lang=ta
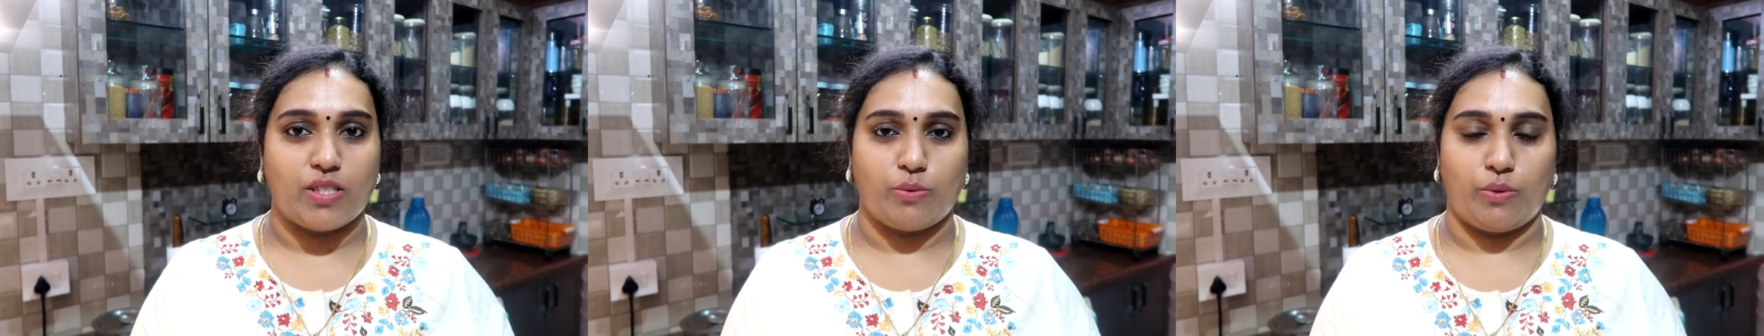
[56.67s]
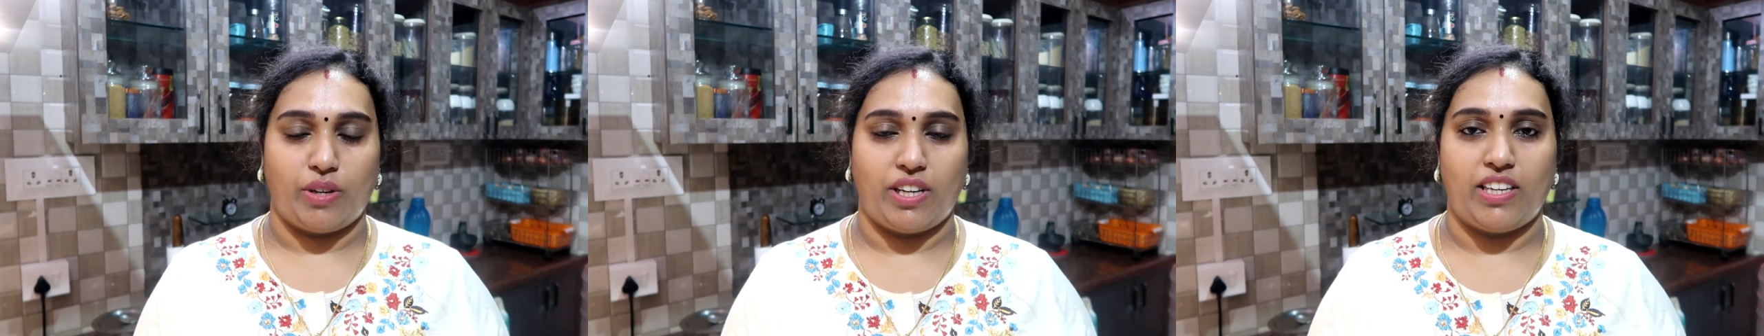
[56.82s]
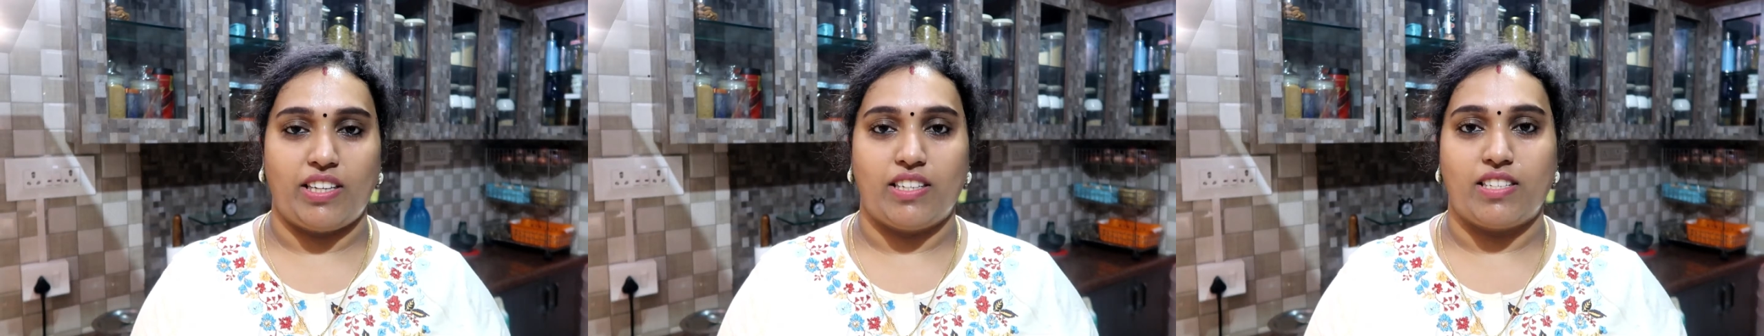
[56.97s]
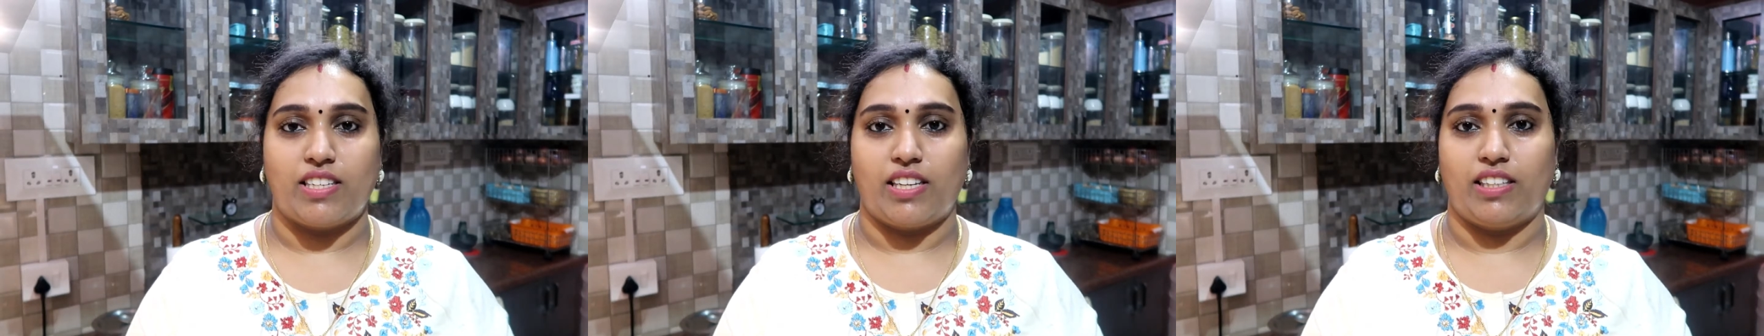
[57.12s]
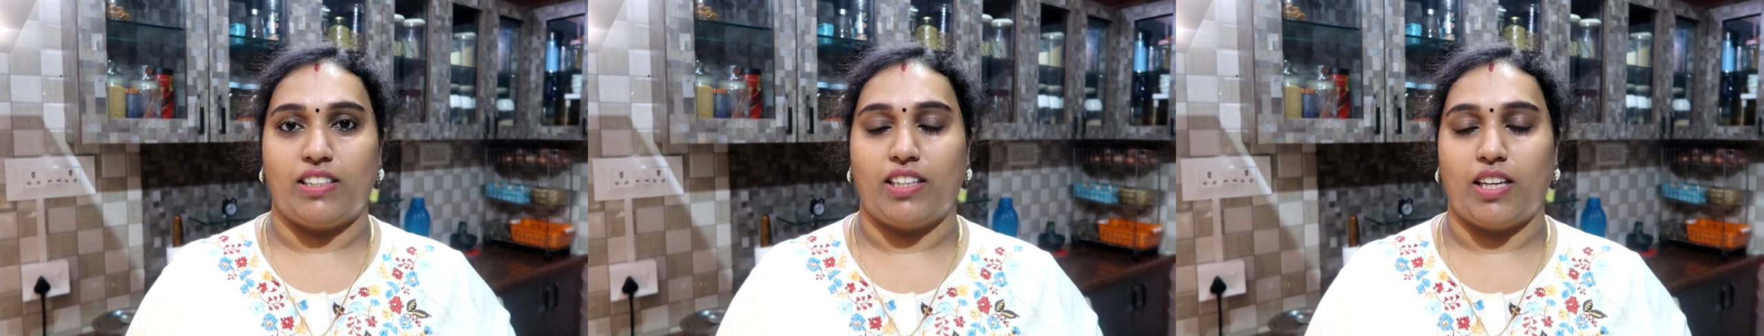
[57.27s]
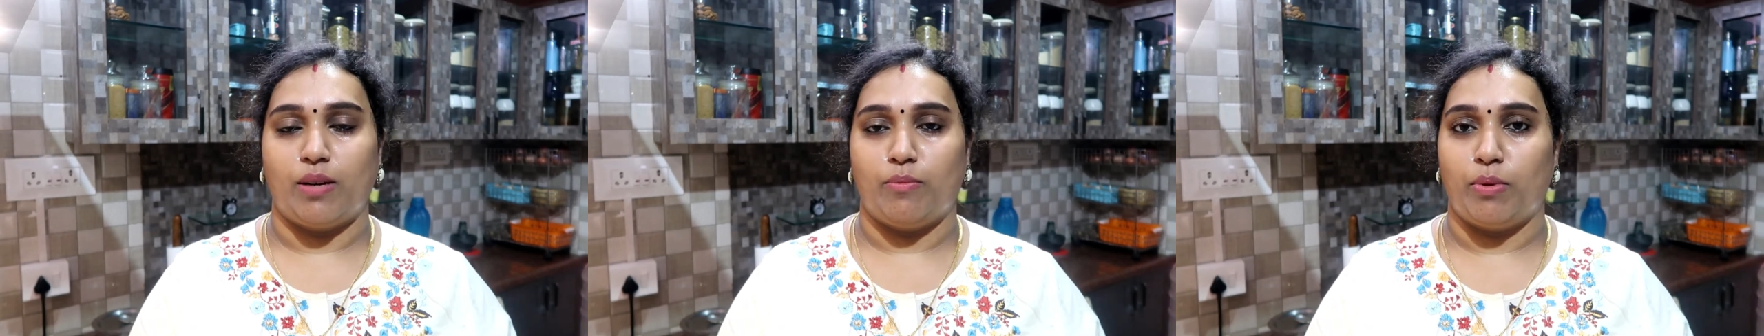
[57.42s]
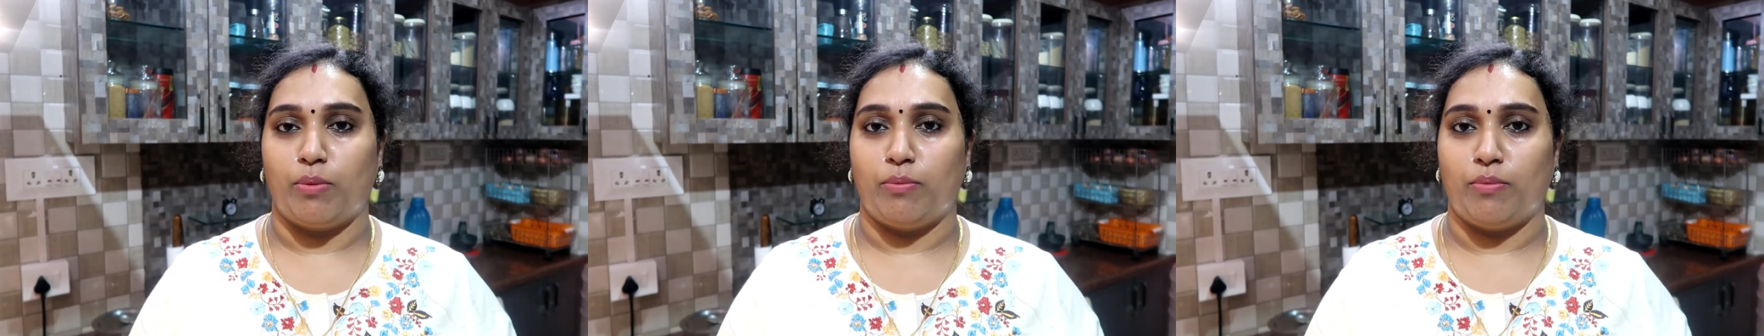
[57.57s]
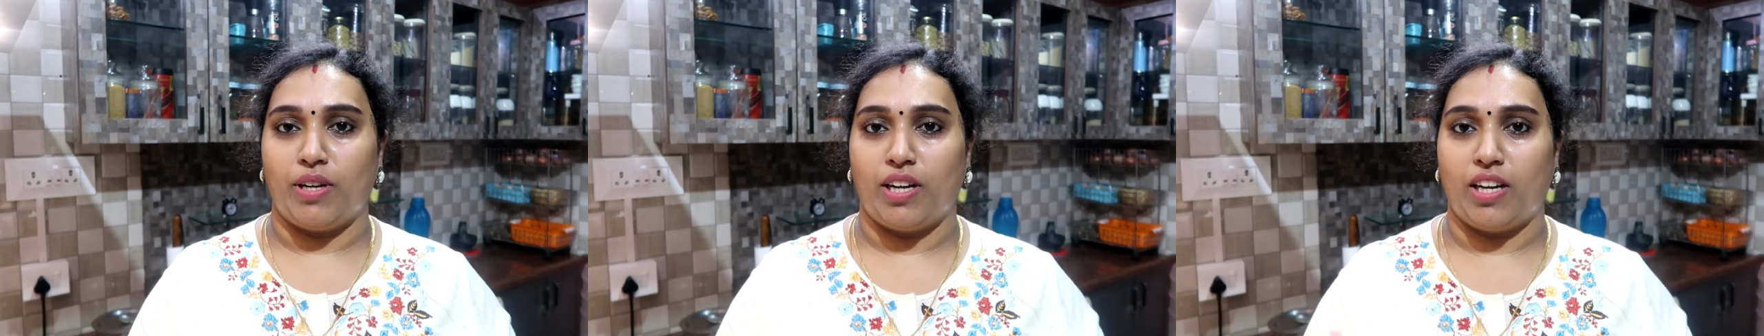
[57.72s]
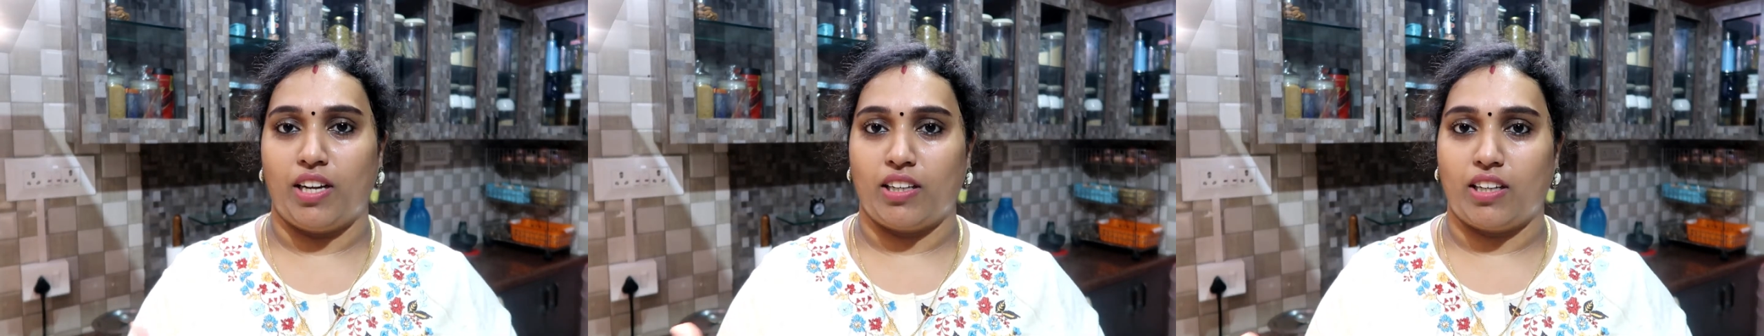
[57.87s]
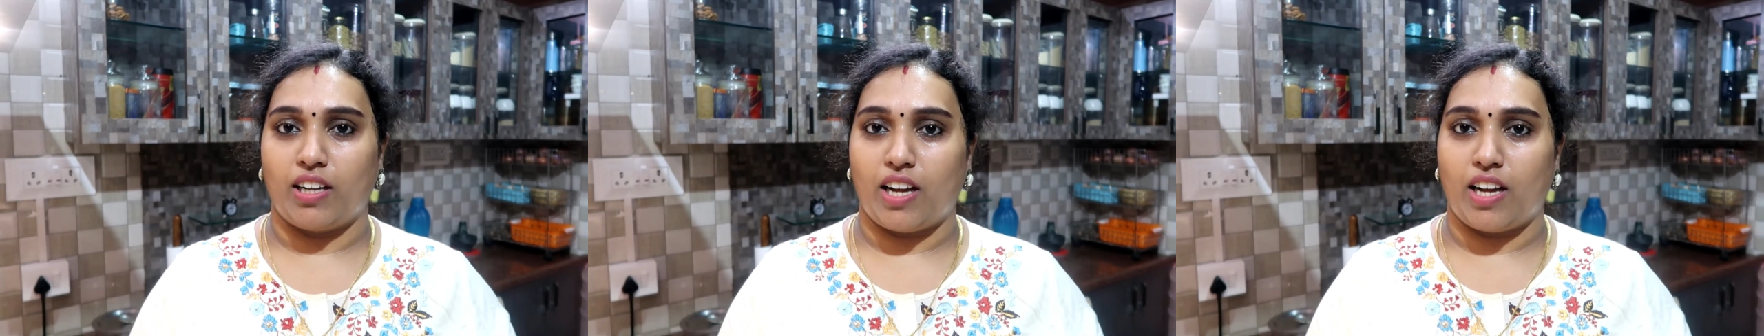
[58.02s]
ஸ்வீட் அதுக்கப்புறமா